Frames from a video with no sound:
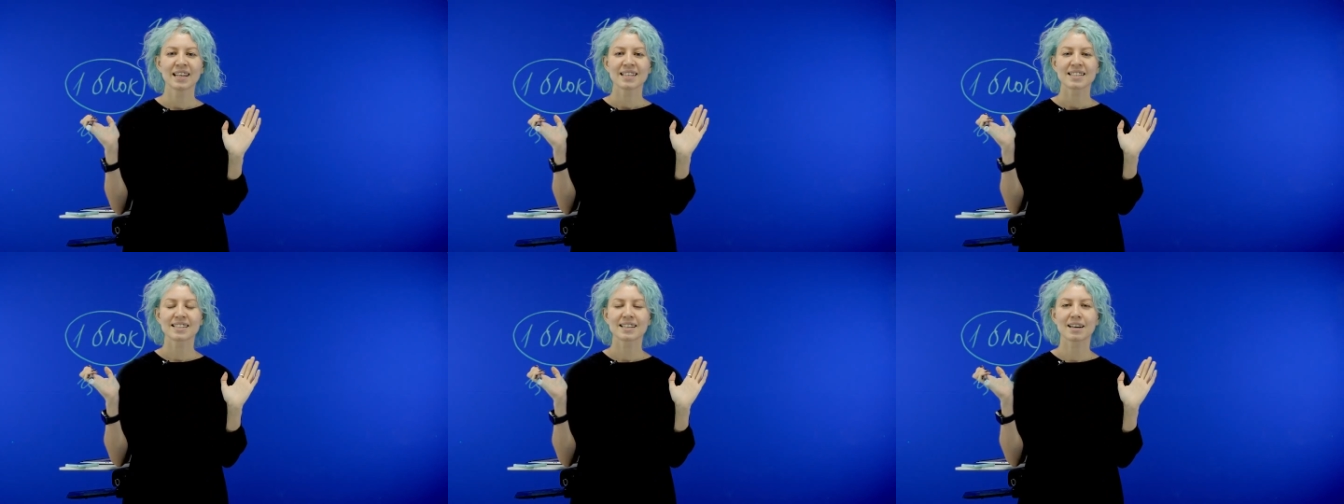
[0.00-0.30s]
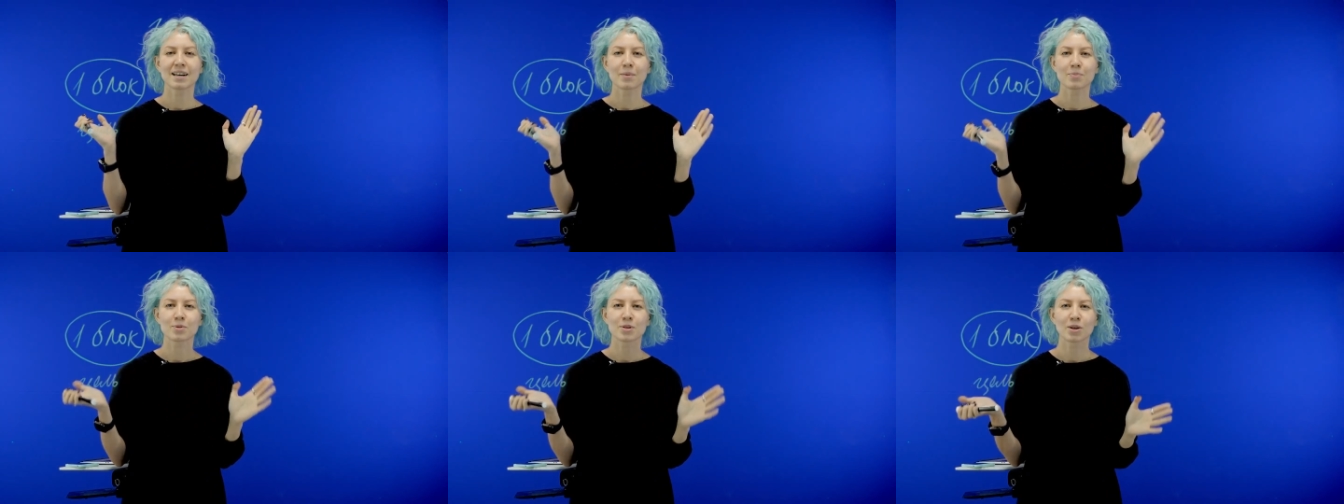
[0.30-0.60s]
с
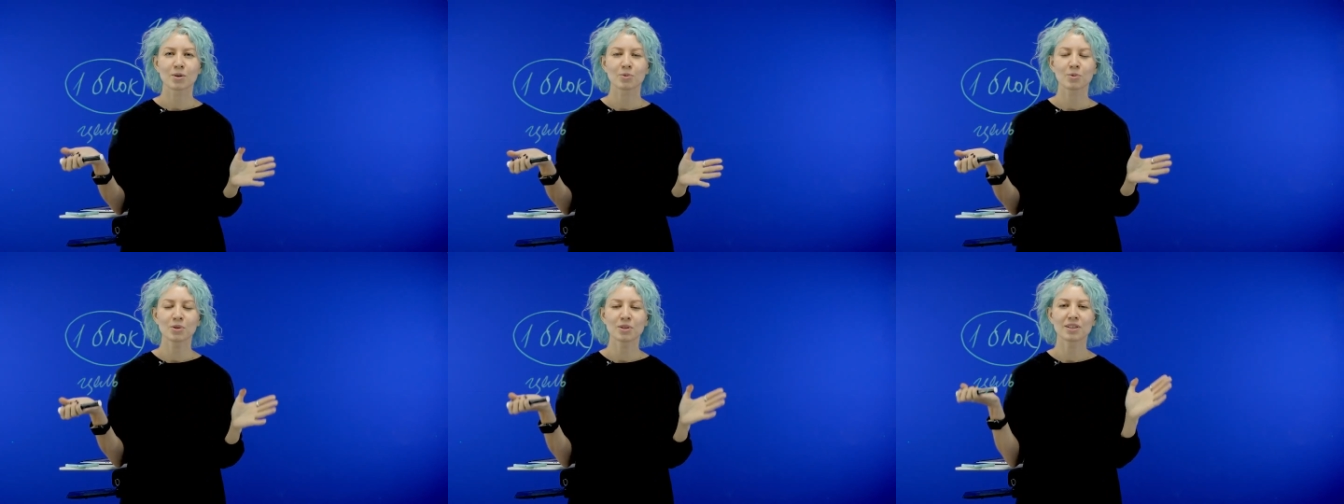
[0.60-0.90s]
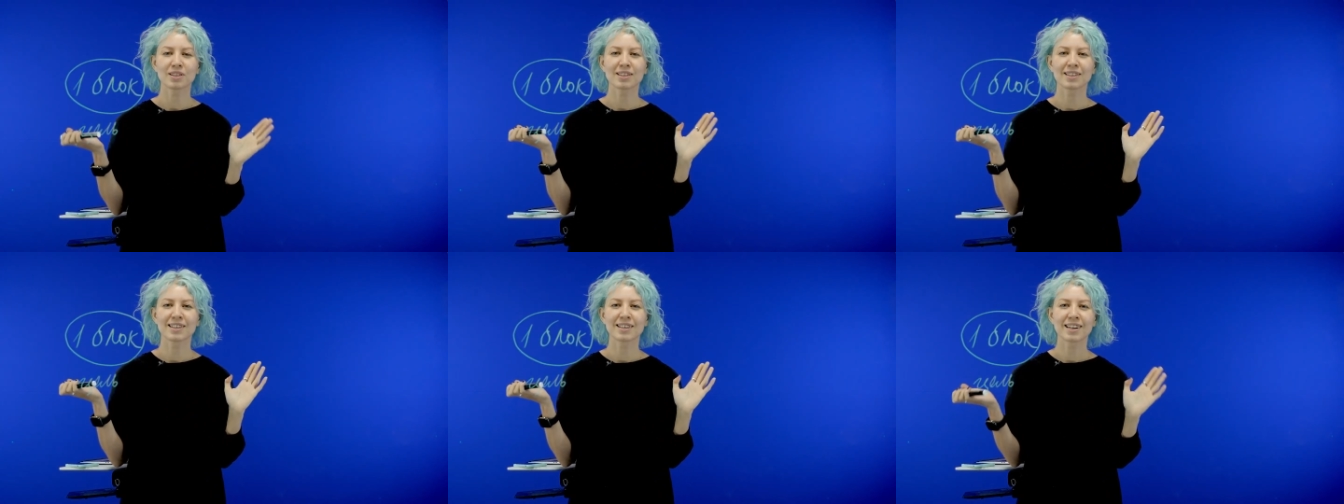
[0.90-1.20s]

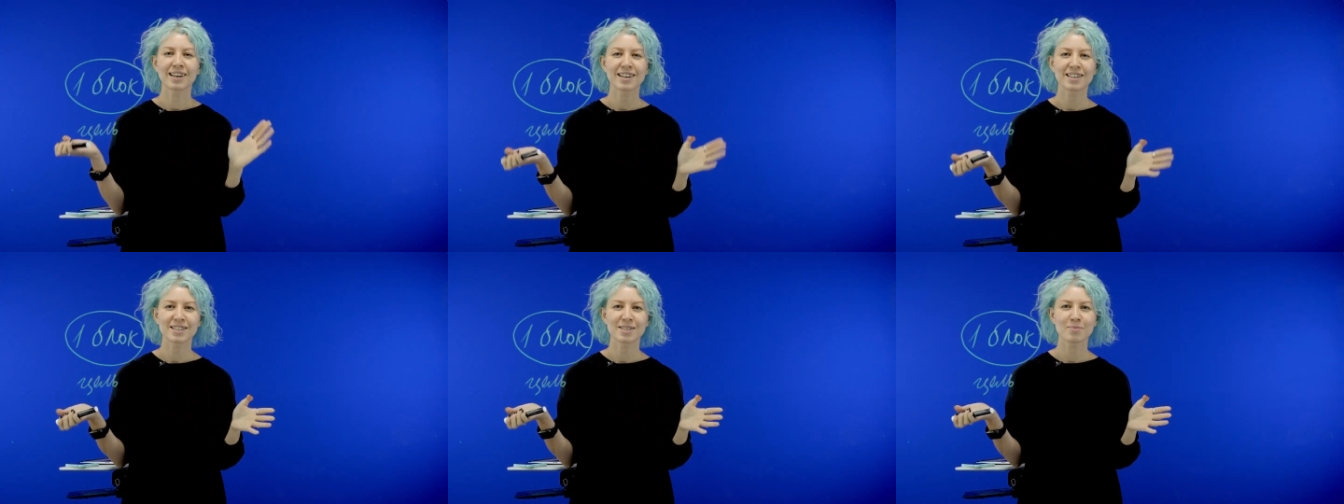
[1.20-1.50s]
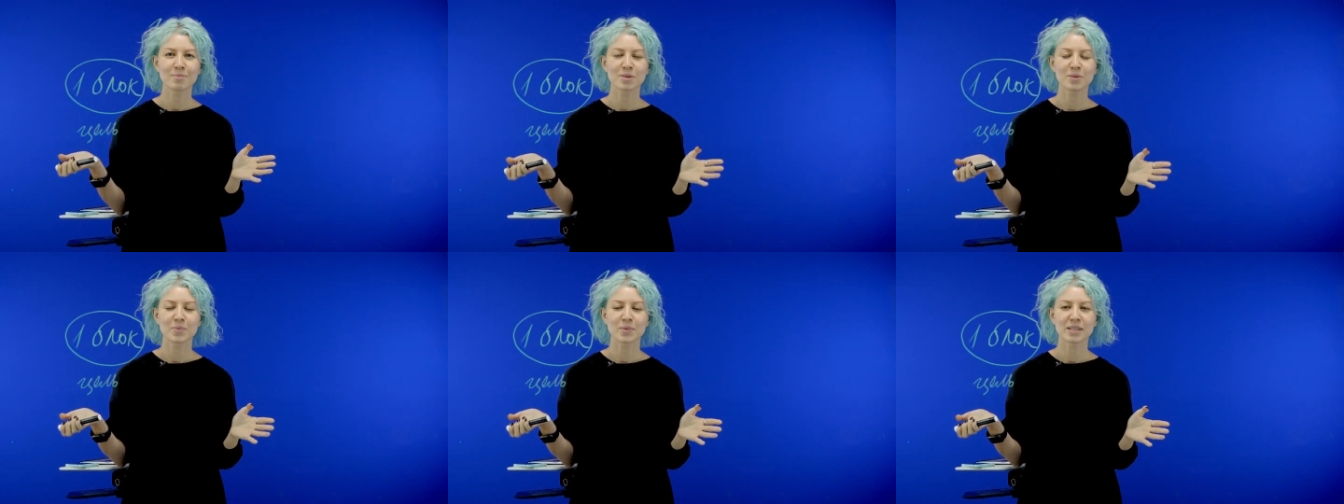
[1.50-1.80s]
абсолютно
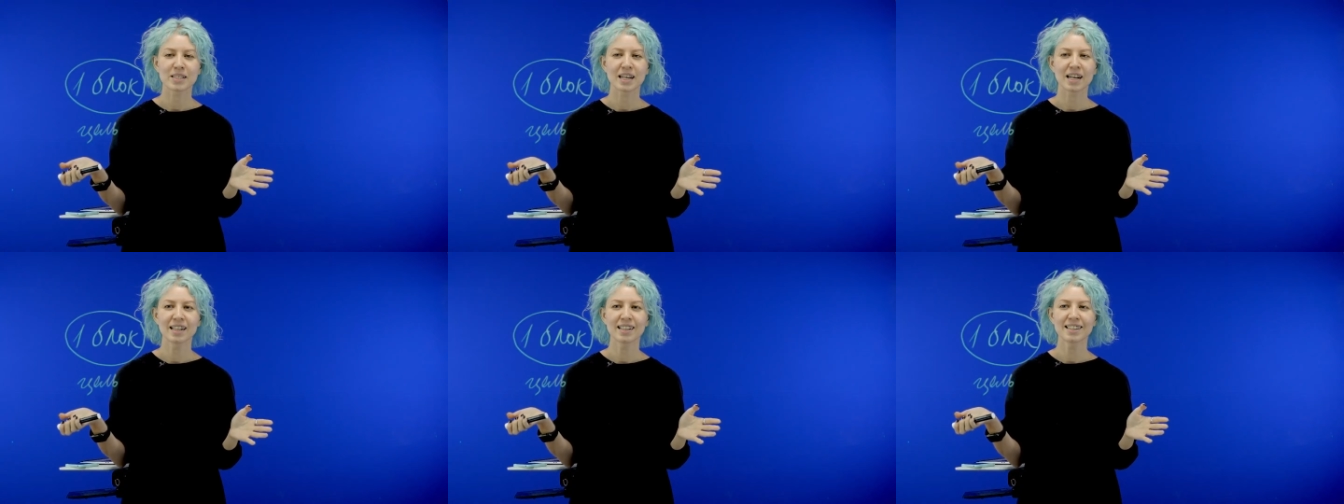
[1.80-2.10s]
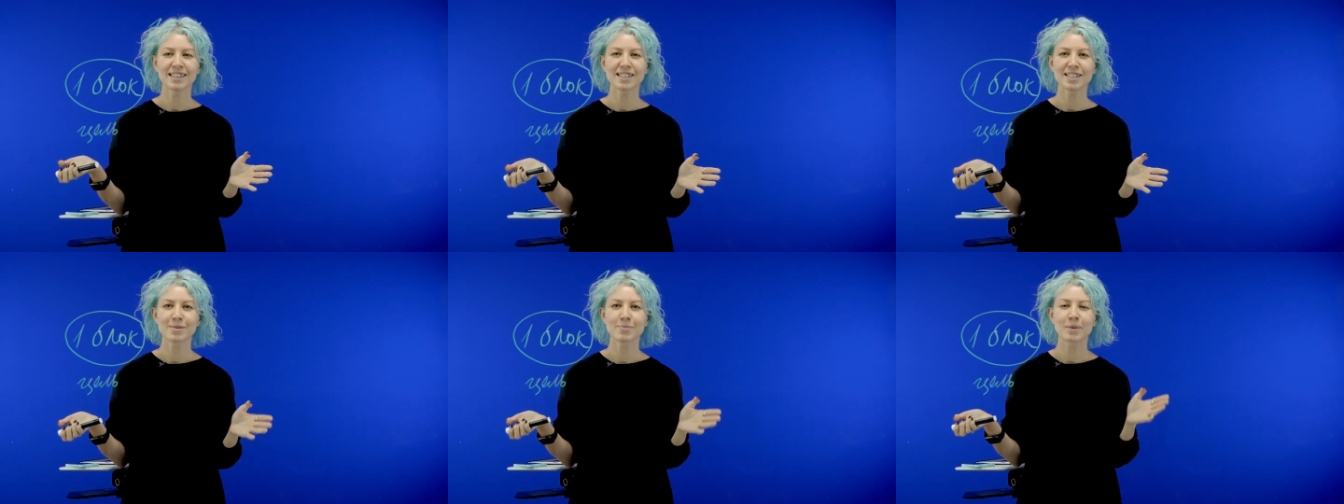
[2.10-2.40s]
разными
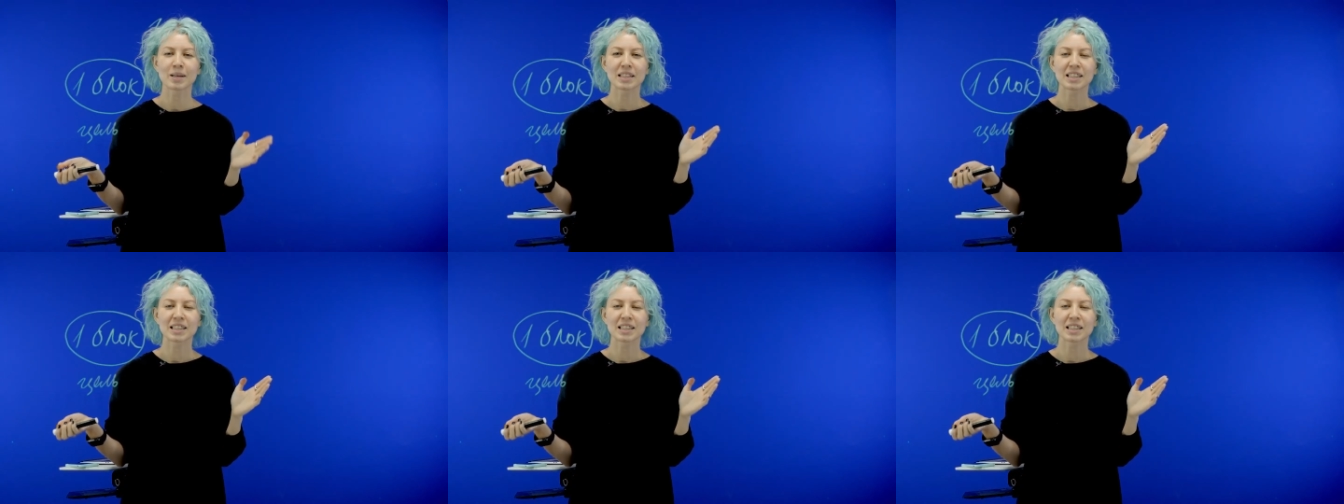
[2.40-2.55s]
специальностями.